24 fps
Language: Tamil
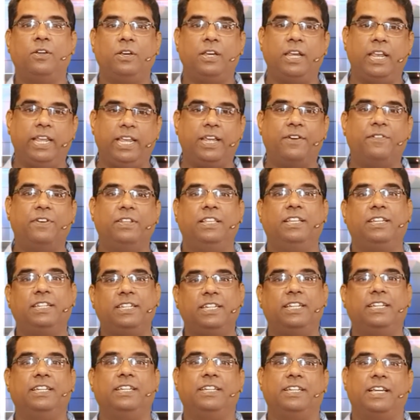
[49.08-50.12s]
நீங்கள் வந்துட்டு
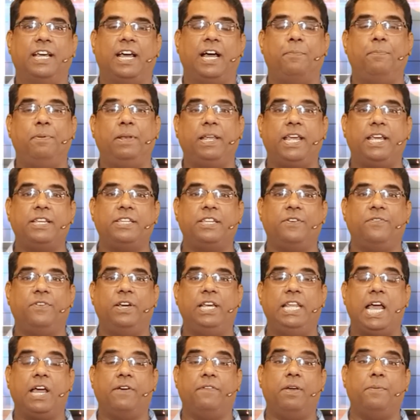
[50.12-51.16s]
அப்ளிகேஷன்
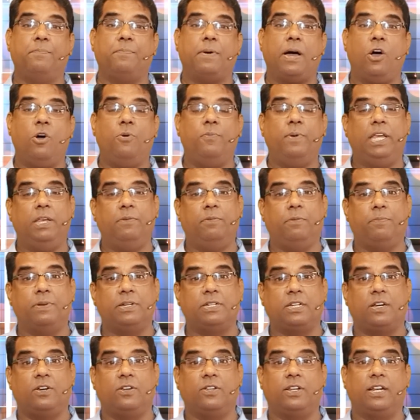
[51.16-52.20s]
வழியாகவே பாவ மன்னிப்பு
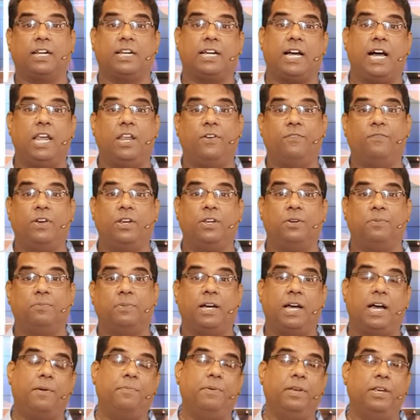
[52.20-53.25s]
பெற்றுக்கொள்கிற காலம் வரும்
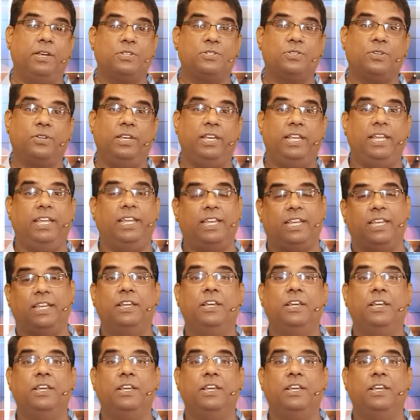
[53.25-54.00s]
அப்படின்னு சொல்லி